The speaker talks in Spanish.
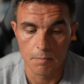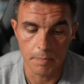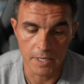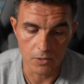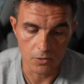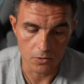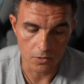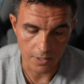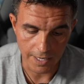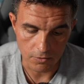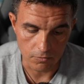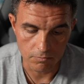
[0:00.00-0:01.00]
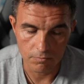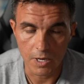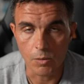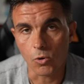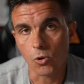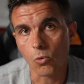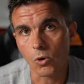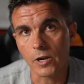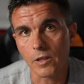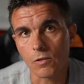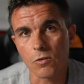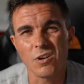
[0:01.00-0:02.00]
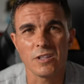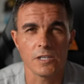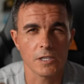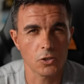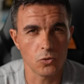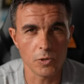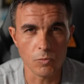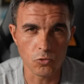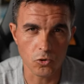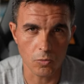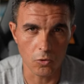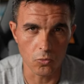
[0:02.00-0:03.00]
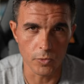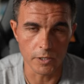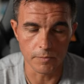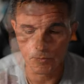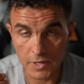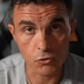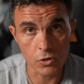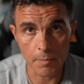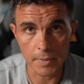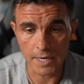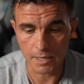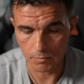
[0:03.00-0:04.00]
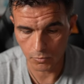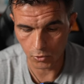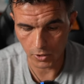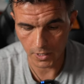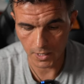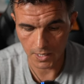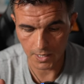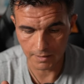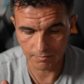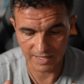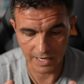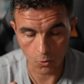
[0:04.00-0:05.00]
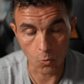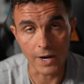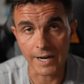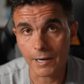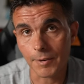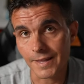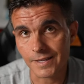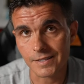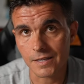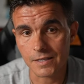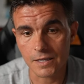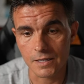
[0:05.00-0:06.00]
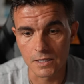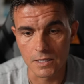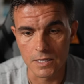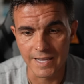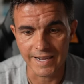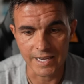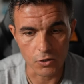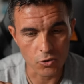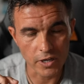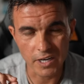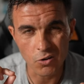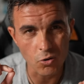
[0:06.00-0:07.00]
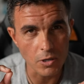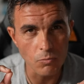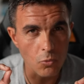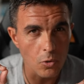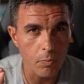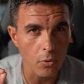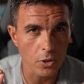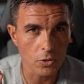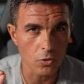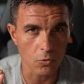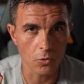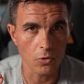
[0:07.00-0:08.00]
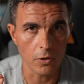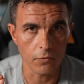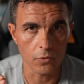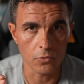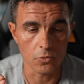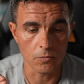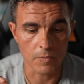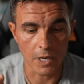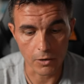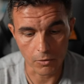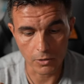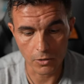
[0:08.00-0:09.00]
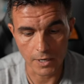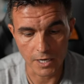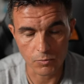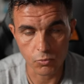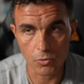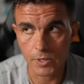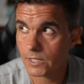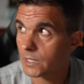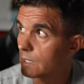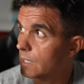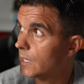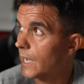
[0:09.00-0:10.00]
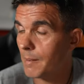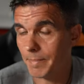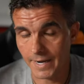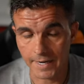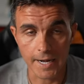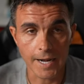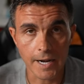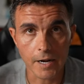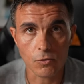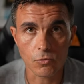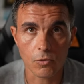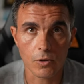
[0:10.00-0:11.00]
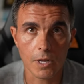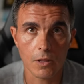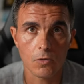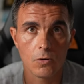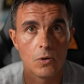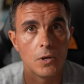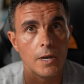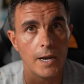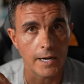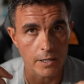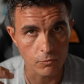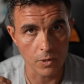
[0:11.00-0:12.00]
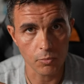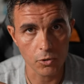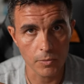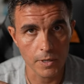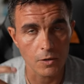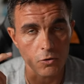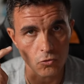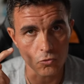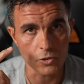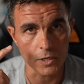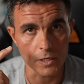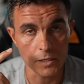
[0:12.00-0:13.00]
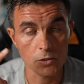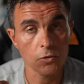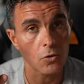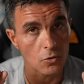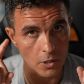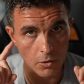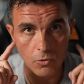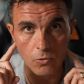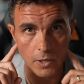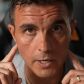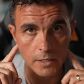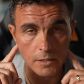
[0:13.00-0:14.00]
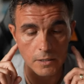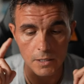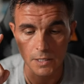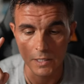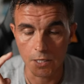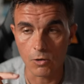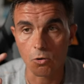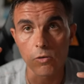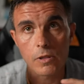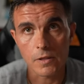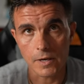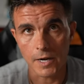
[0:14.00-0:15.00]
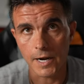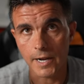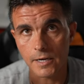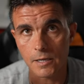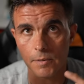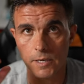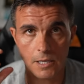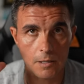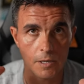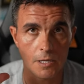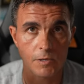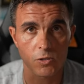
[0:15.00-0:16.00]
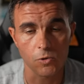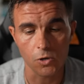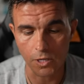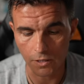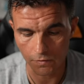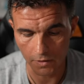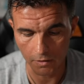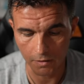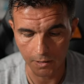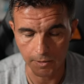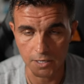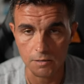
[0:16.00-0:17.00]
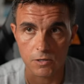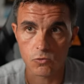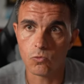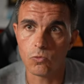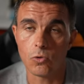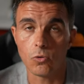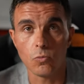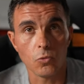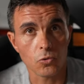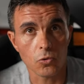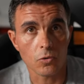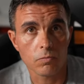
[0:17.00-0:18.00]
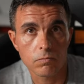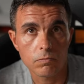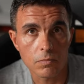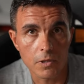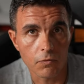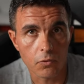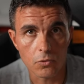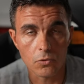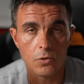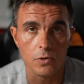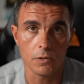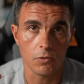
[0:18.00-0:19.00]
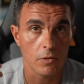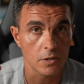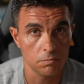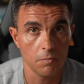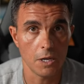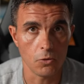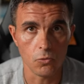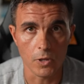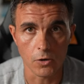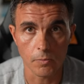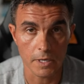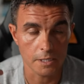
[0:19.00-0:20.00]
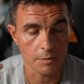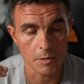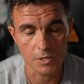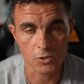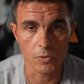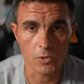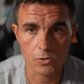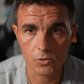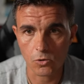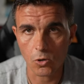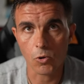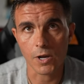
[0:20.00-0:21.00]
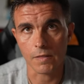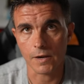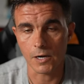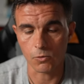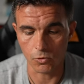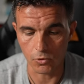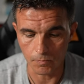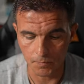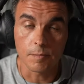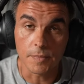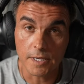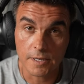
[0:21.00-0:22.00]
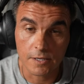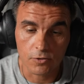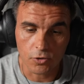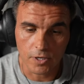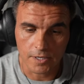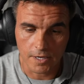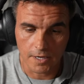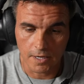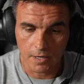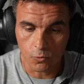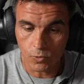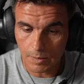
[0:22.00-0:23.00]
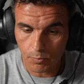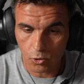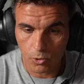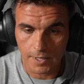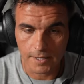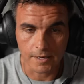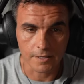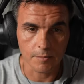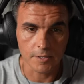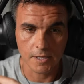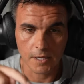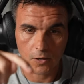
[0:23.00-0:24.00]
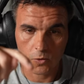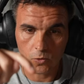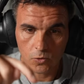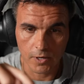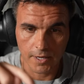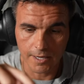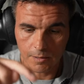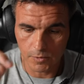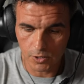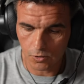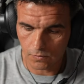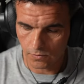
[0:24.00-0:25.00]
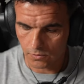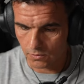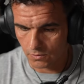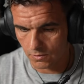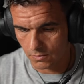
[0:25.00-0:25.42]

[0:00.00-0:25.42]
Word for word: pero claro, a lo mejor luego en edición le tienes que subir mucho el volumen. Y es una pena, porque tal cual graba de serie, creo que recoge muy poquito ruido de fondo. Ahora cuando haga las pruebas, apagar el aire acondicionado, haré una prueba, lo escucharéis con auriculares y luego encenderé el aire para que veáis más o menos la diferencia, ¿vale? Es un ruido de un motor de fondo, entonces ayuda, ¿no? Para saber más o menos cómo cancelar ruido. Bien, y esto ya sería una prueba directamente con el micrófono